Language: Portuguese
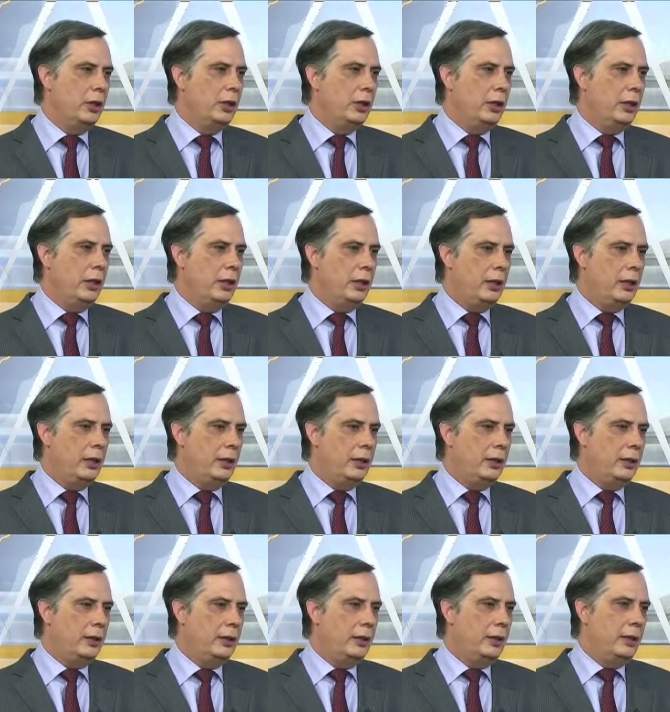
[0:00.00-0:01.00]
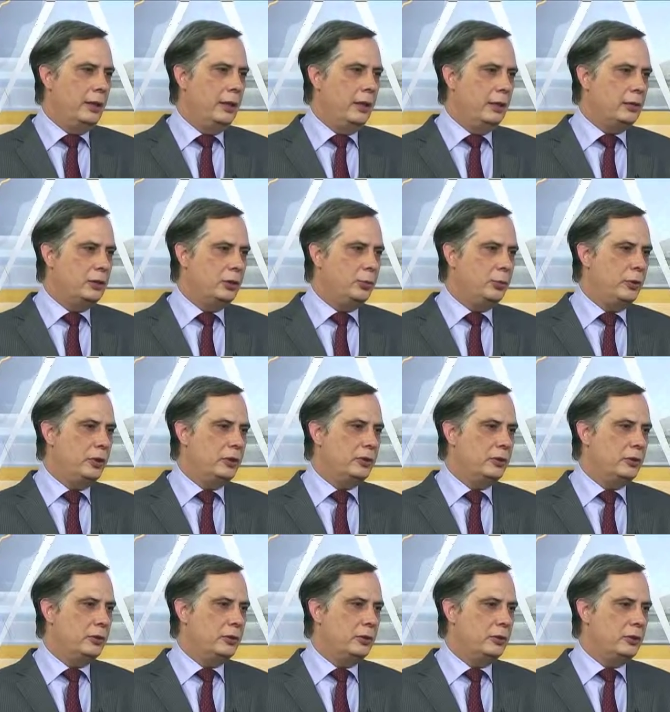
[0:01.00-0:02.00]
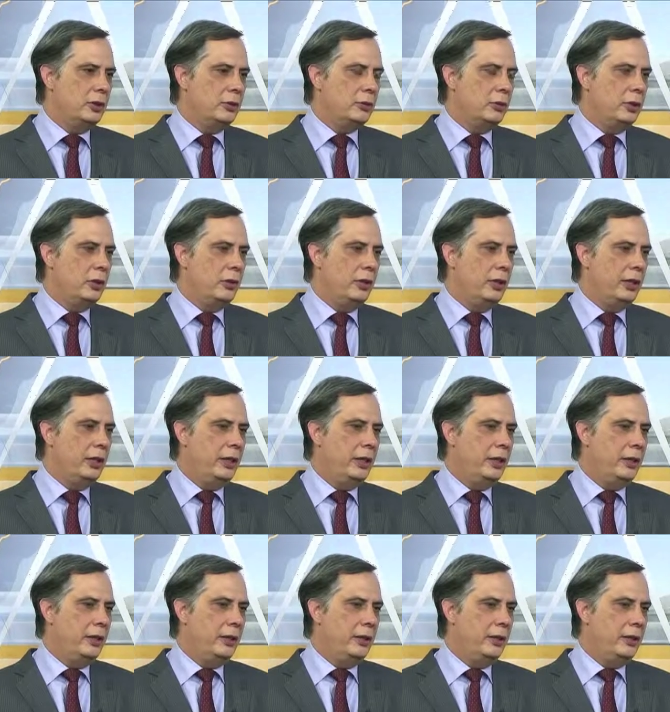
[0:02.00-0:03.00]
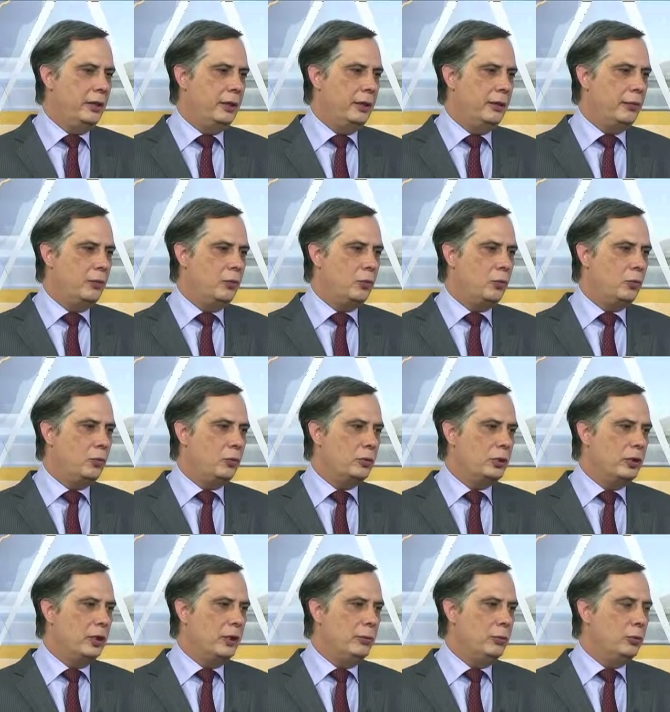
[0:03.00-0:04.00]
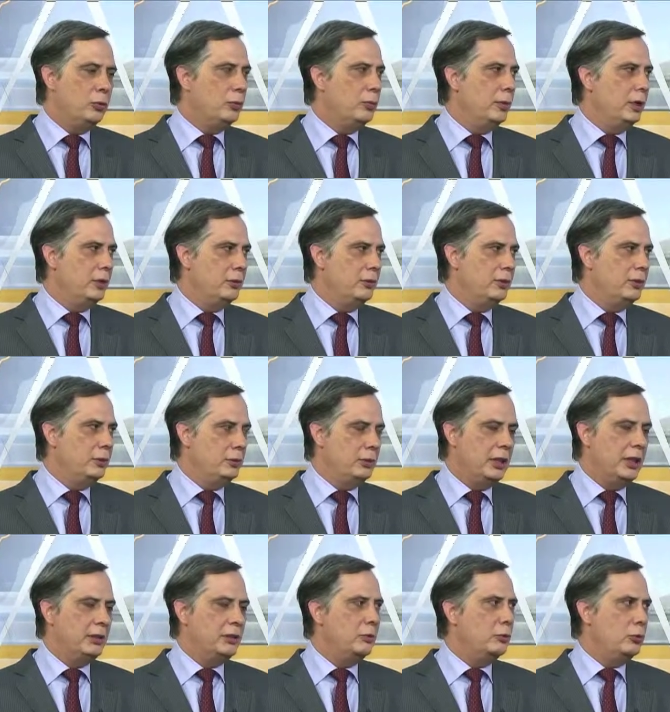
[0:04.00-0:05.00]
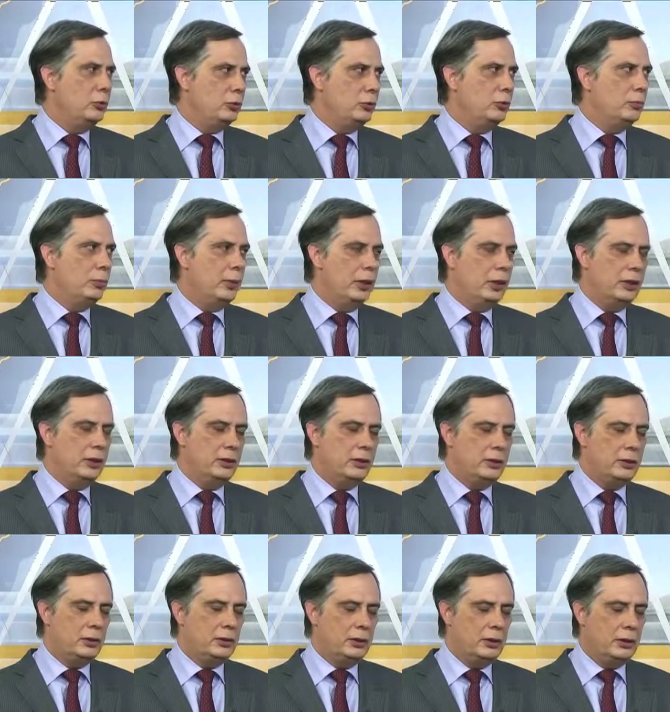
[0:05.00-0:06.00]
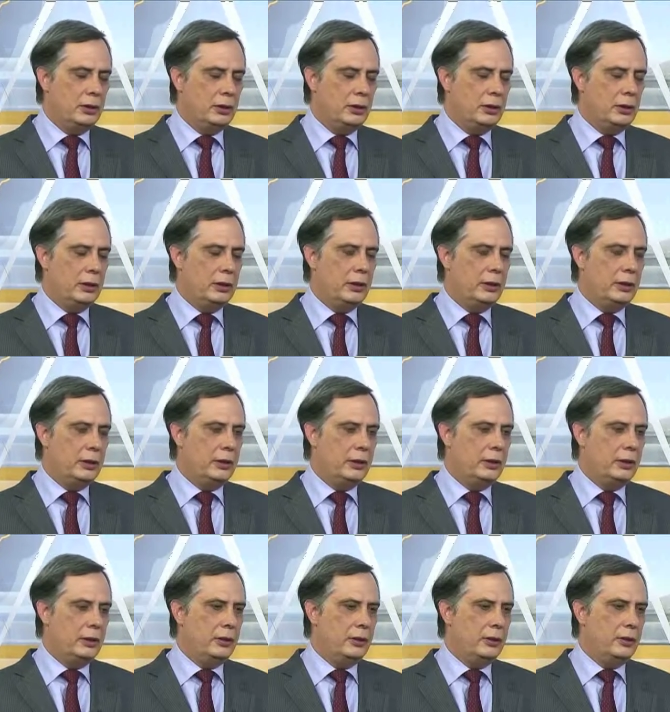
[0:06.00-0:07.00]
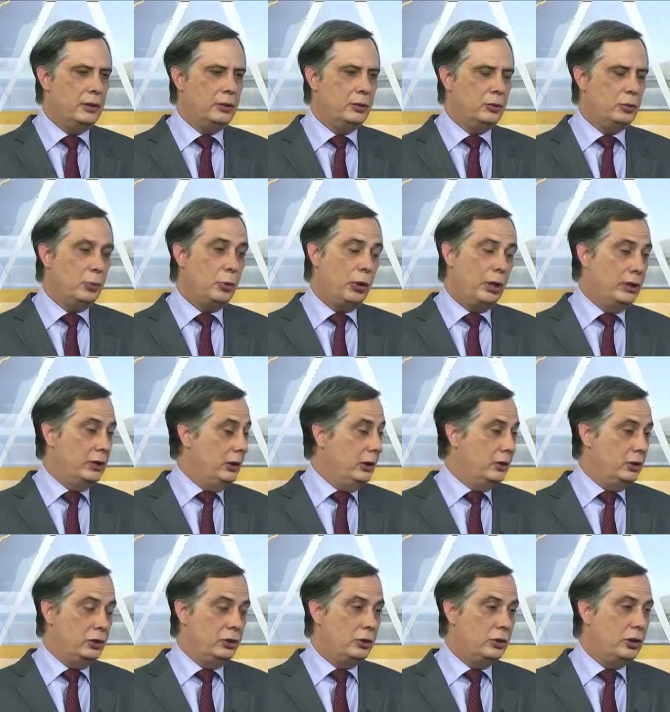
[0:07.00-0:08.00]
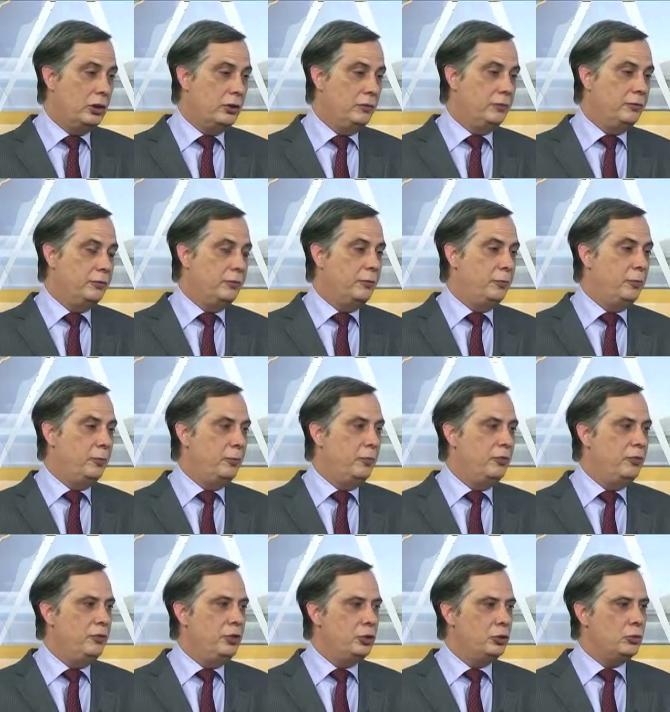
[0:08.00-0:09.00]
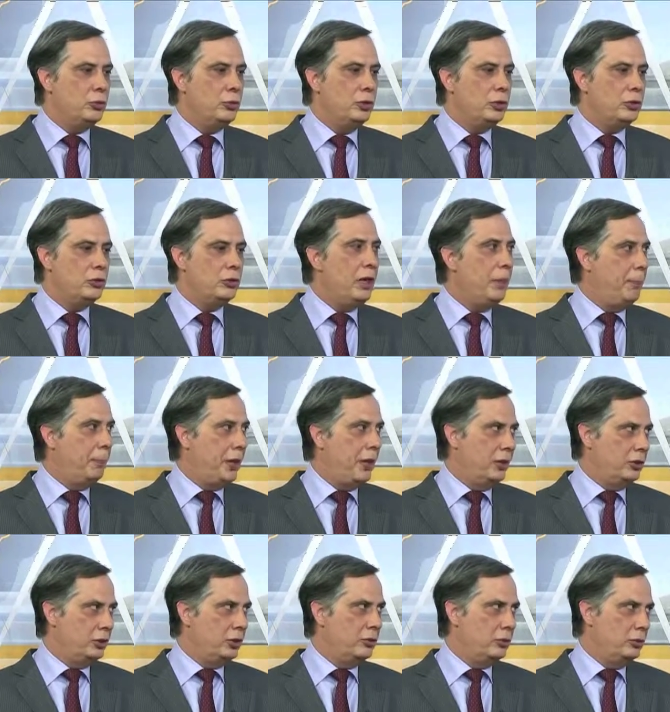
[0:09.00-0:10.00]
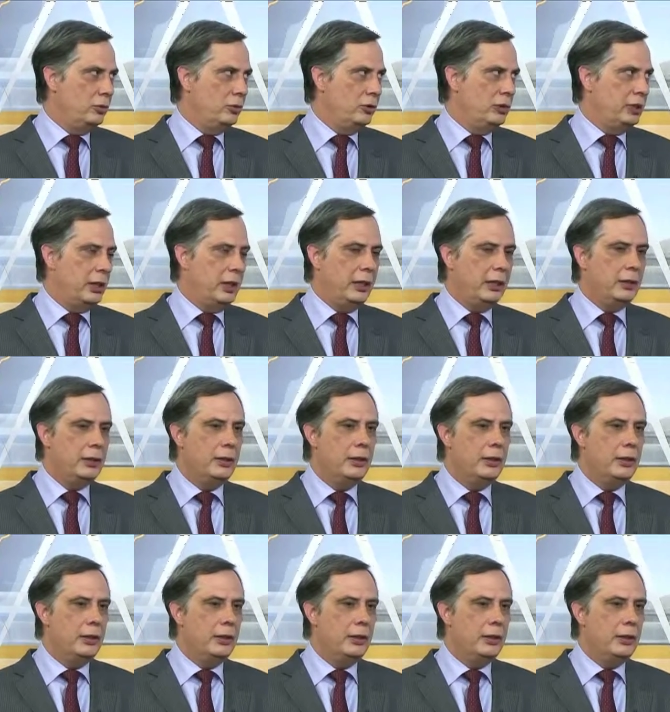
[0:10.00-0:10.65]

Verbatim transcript: É, essa exploração sexual é, é, tem muito mais visibilidade e muito mais é, explorada. E a gente tem visto isso na prática judiciária.